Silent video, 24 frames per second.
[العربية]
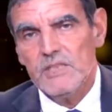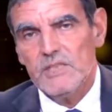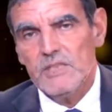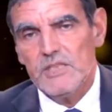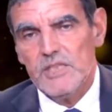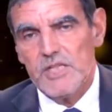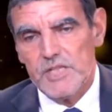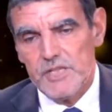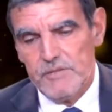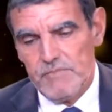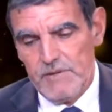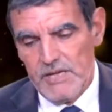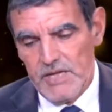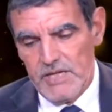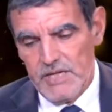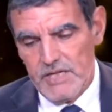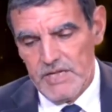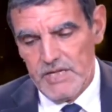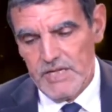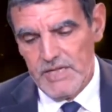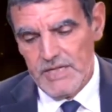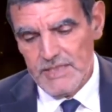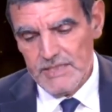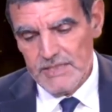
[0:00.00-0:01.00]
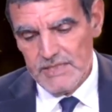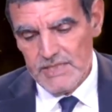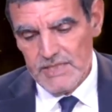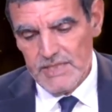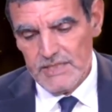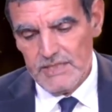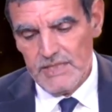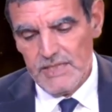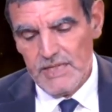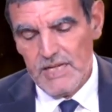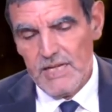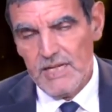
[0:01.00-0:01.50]
يجب ان
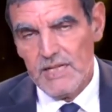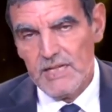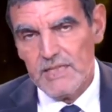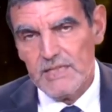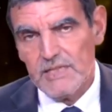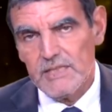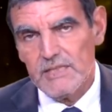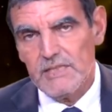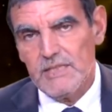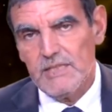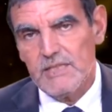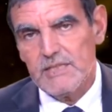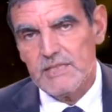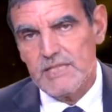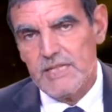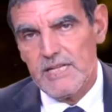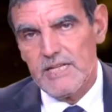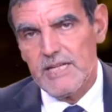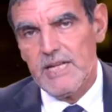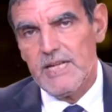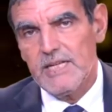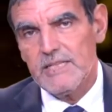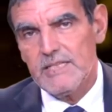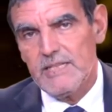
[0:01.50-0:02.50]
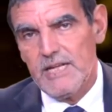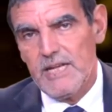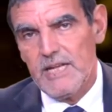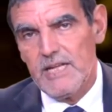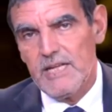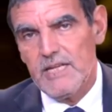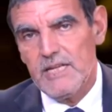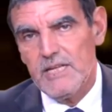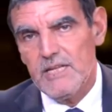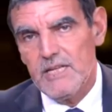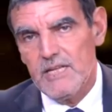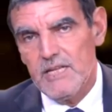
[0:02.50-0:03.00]
ينتظر حتى
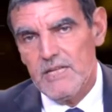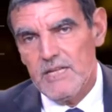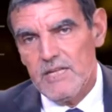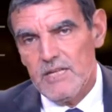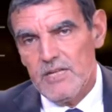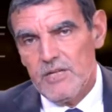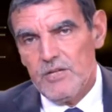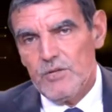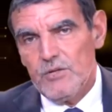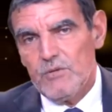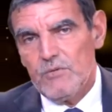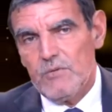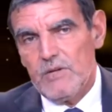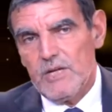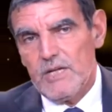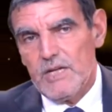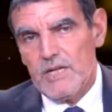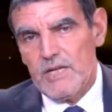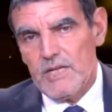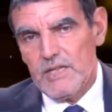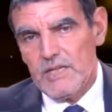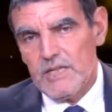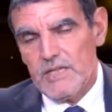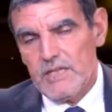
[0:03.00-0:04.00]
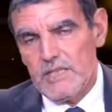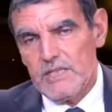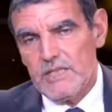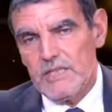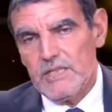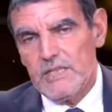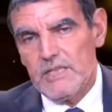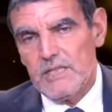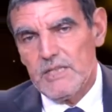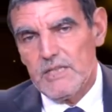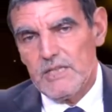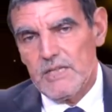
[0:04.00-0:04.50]
يهدأ
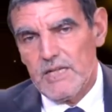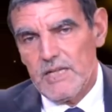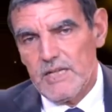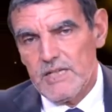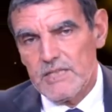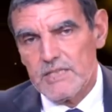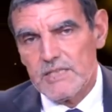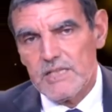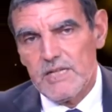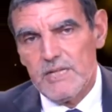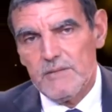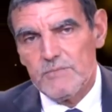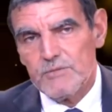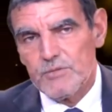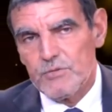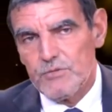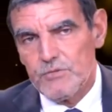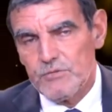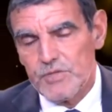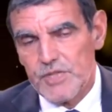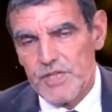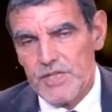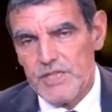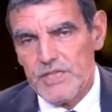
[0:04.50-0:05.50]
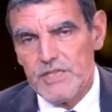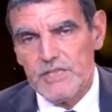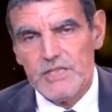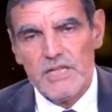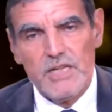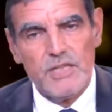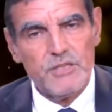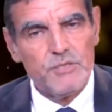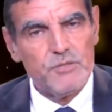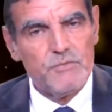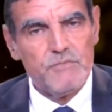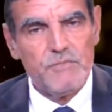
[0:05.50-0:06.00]
ويعني الاعصاب تكون
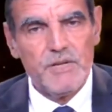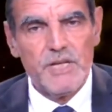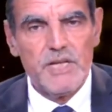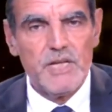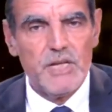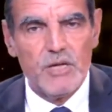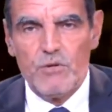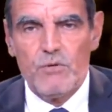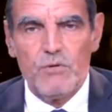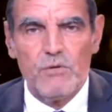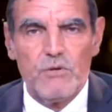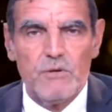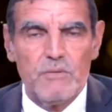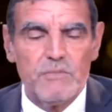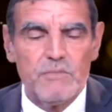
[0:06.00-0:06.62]
جيده ثم ياكل